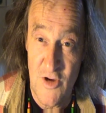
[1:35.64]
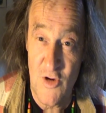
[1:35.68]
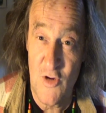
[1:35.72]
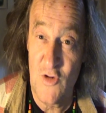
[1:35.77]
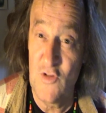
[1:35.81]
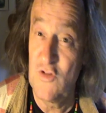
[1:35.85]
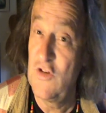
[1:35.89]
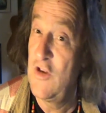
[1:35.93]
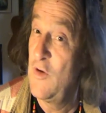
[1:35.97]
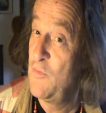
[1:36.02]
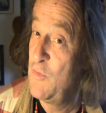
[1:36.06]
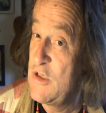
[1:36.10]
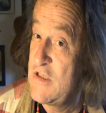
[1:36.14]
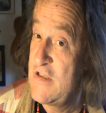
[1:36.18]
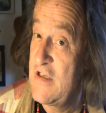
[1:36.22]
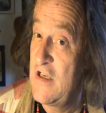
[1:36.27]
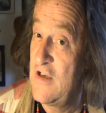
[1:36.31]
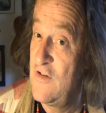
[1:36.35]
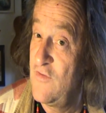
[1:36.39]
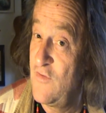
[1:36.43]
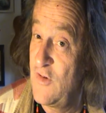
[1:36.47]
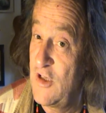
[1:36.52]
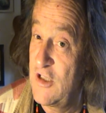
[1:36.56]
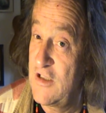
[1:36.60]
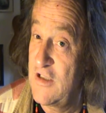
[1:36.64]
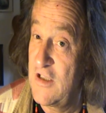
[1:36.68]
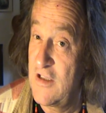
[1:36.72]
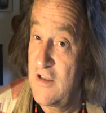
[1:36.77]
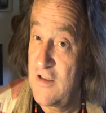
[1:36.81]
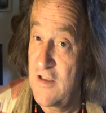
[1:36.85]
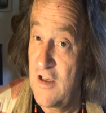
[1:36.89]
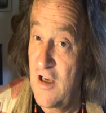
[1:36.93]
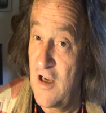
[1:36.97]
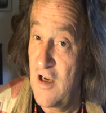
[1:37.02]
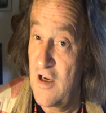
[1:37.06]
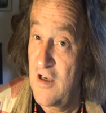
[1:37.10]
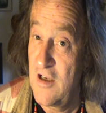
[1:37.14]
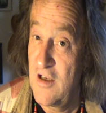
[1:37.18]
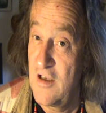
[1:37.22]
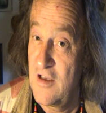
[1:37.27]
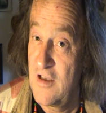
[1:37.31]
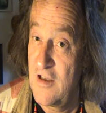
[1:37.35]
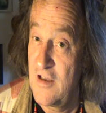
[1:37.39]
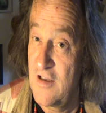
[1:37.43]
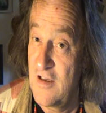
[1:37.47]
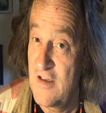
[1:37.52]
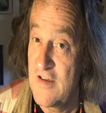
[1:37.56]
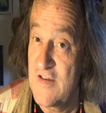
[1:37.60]
Und ein bisschen Vatertag
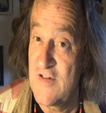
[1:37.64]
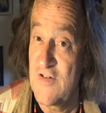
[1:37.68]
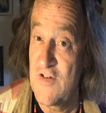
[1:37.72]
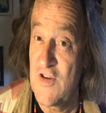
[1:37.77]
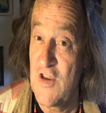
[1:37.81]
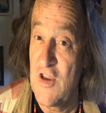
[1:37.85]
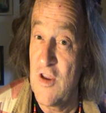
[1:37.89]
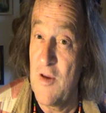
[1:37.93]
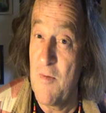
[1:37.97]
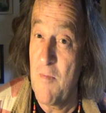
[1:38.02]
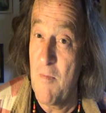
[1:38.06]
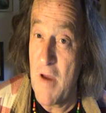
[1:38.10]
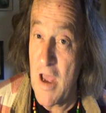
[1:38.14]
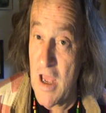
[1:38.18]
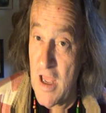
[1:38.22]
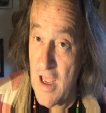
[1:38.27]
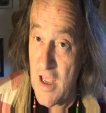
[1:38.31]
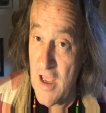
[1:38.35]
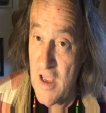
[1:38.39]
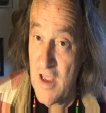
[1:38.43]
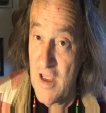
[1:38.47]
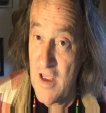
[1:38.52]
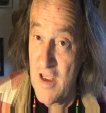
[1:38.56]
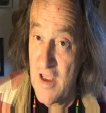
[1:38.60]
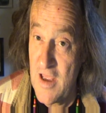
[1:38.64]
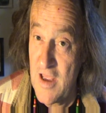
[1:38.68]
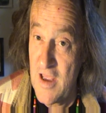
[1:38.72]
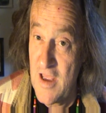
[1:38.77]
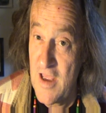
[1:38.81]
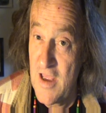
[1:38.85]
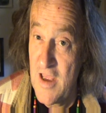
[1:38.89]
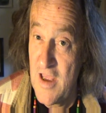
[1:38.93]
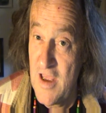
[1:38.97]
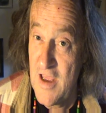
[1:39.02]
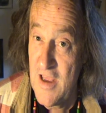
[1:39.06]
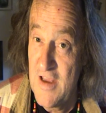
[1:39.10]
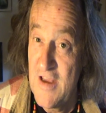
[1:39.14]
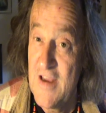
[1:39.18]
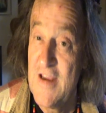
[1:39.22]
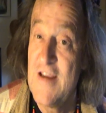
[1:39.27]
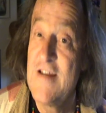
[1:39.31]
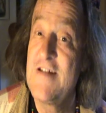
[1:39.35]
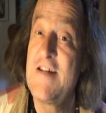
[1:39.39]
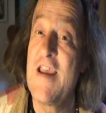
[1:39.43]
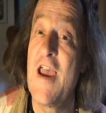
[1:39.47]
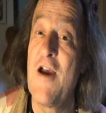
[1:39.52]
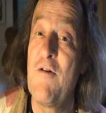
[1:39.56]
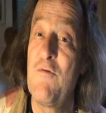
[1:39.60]
ist immer
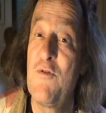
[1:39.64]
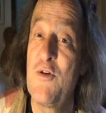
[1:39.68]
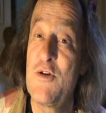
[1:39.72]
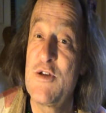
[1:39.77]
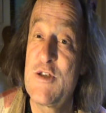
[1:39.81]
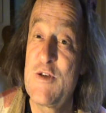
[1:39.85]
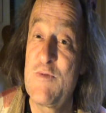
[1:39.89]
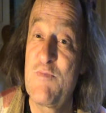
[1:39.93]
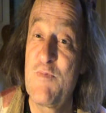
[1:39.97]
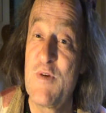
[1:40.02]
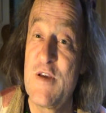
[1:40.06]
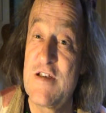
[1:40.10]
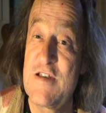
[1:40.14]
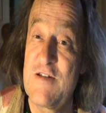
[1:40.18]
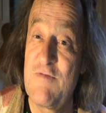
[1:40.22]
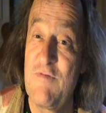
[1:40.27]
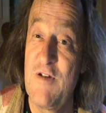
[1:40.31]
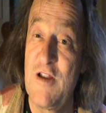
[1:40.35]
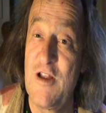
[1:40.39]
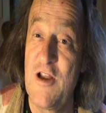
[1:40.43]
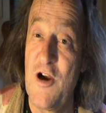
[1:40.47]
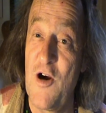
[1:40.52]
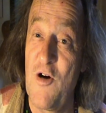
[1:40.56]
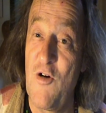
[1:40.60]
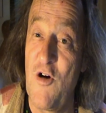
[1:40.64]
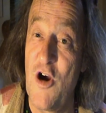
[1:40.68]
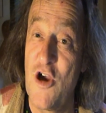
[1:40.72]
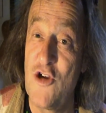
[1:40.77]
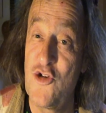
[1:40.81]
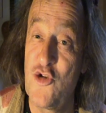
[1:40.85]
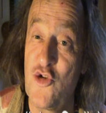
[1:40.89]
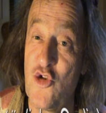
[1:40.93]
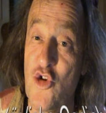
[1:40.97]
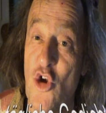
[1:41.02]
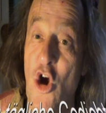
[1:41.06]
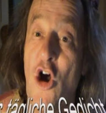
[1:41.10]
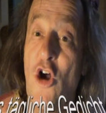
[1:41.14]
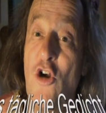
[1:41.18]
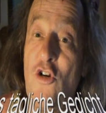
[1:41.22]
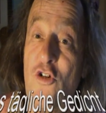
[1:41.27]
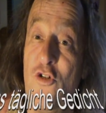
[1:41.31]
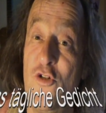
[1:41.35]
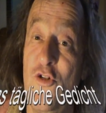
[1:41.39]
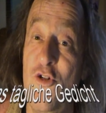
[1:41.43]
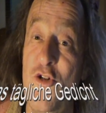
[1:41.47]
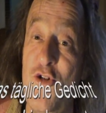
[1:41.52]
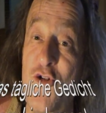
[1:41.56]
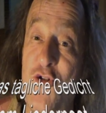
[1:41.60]
Servus, bis wieder heißt, ja,
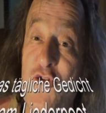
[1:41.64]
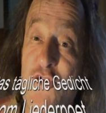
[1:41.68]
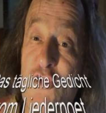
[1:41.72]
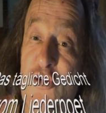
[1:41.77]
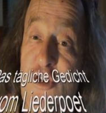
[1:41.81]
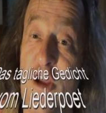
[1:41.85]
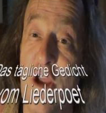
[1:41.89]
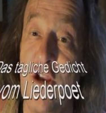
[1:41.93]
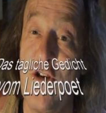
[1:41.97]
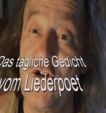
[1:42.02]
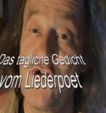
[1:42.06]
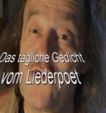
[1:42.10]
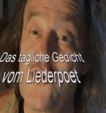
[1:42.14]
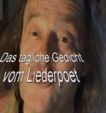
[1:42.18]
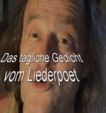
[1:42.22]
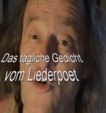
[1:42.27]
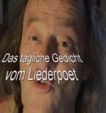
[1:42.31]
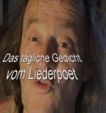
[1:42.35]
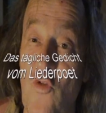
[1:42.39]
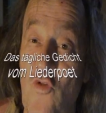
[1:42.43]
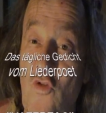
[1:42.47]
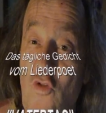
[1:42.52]
ist denn schon